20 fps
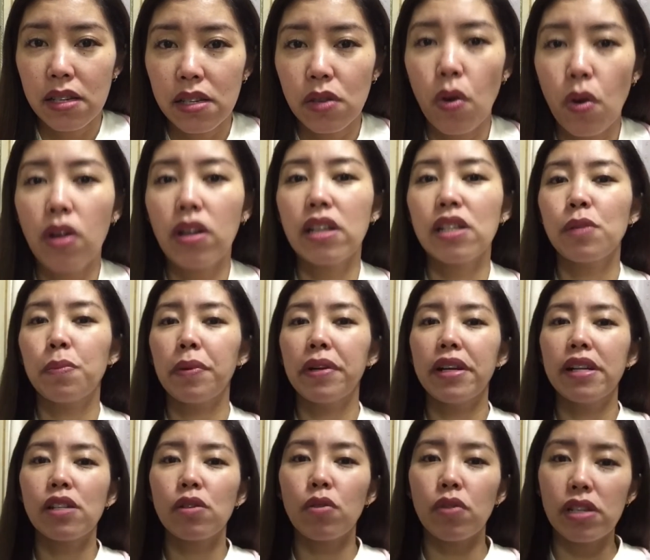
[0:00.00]
So, ang
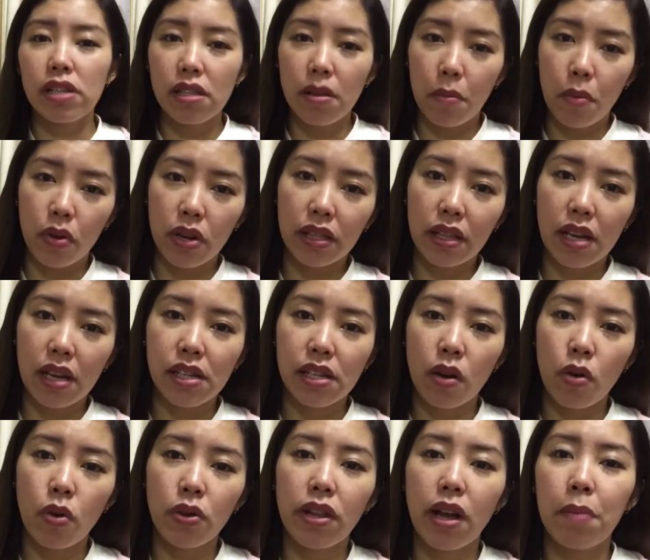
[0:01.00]
experience ko is na-monetize
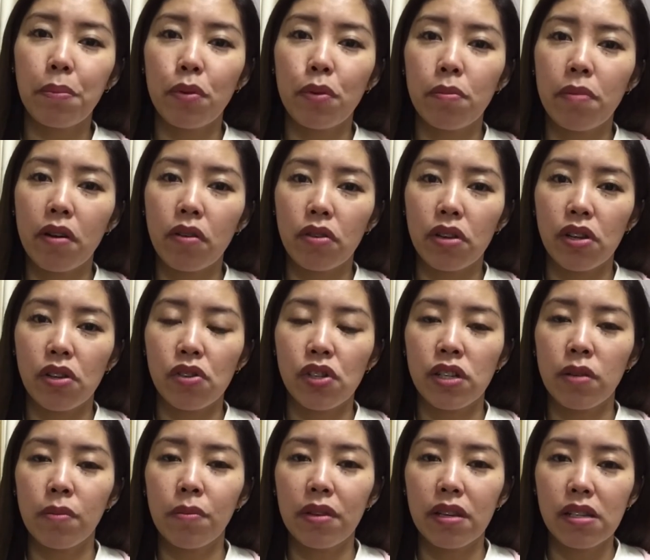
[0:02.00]
ako, na-approve ako ni
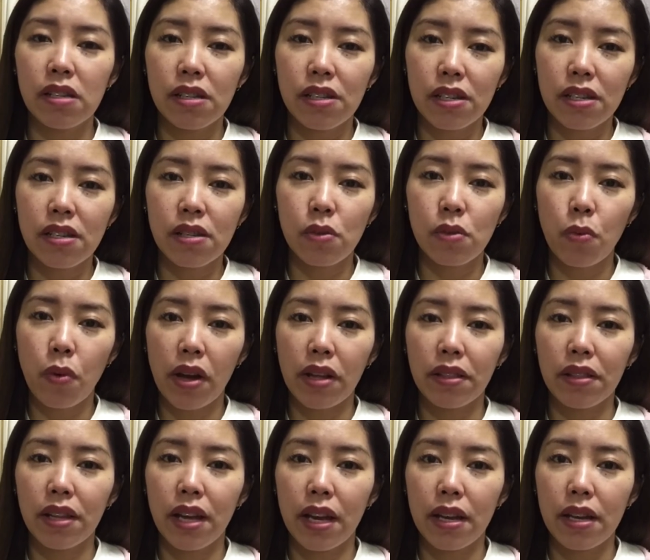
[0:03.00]
YouTube in just
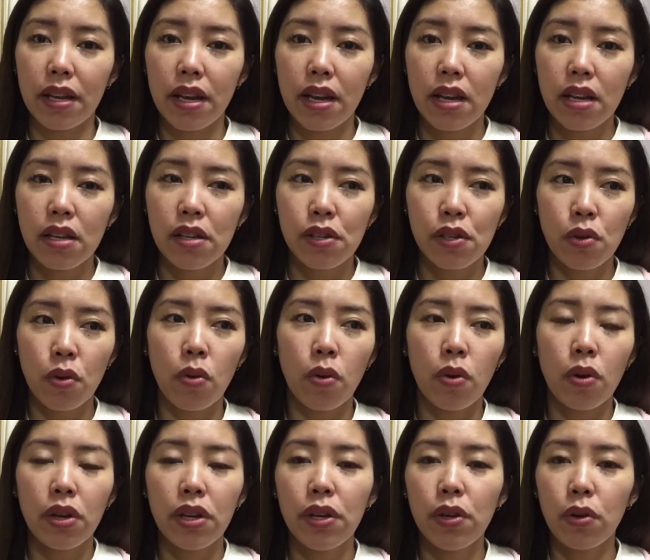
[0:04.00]
one day.
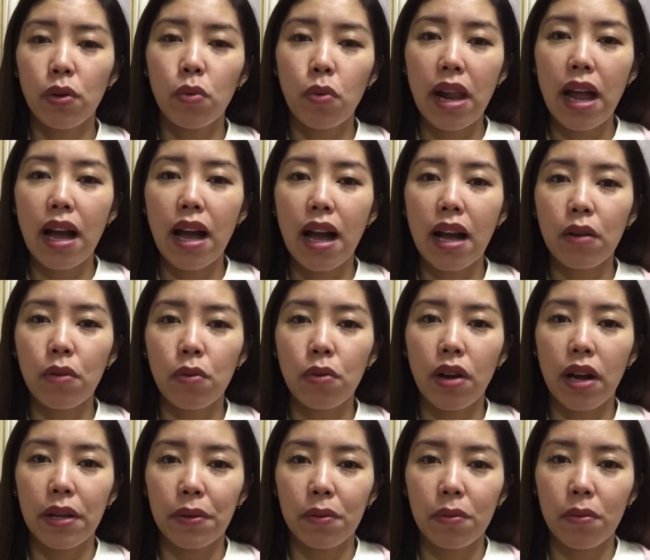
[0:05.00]
So, yun, wala
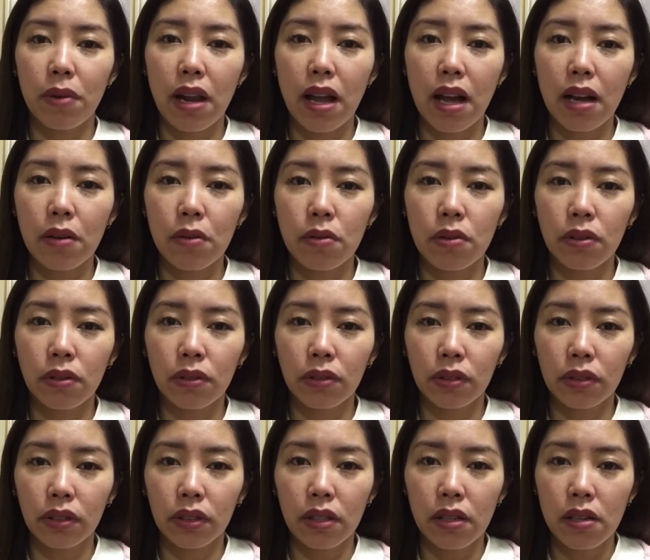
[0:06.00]
akong ano, wala akong
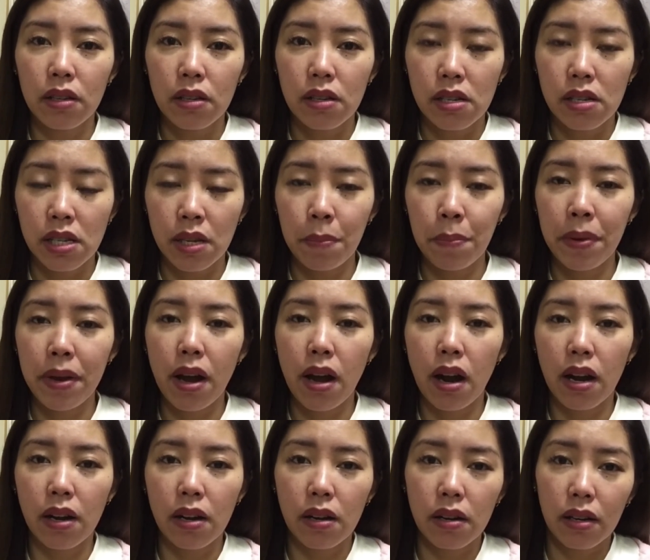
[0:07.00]

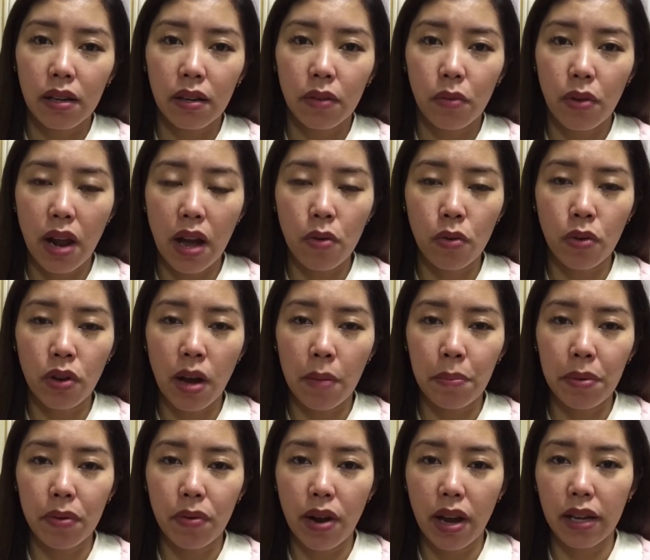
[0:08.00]
CPR, wala akong
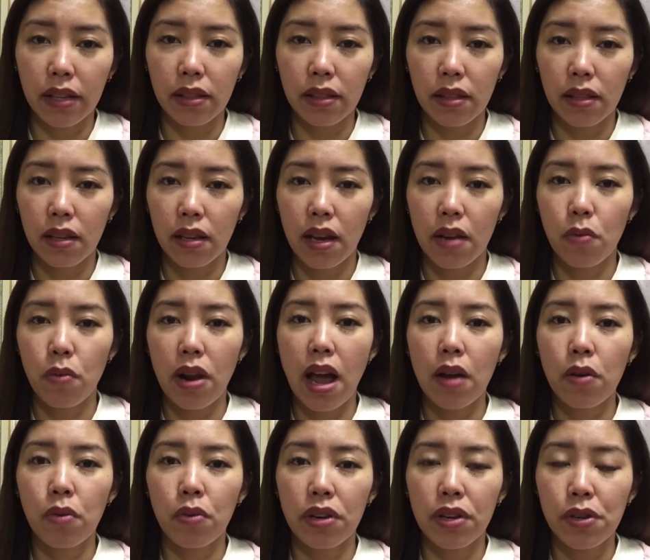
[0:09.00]
copyright, and
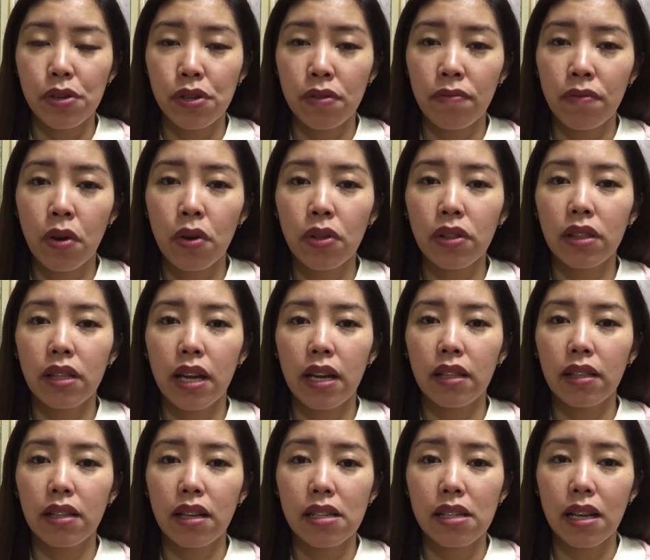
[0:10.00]
wala akong reuse of
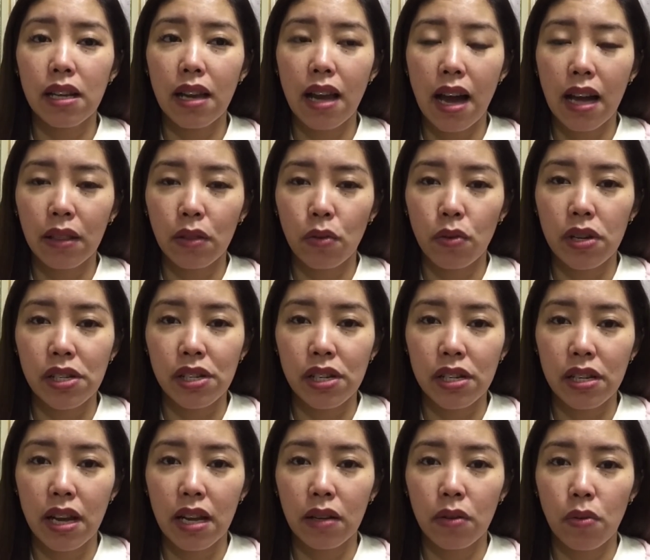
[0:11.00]
content kasi lahat
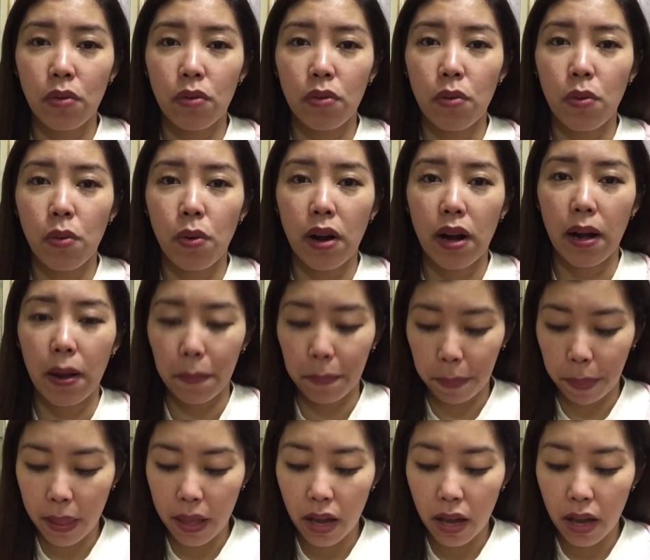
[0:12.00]
original kong kuha.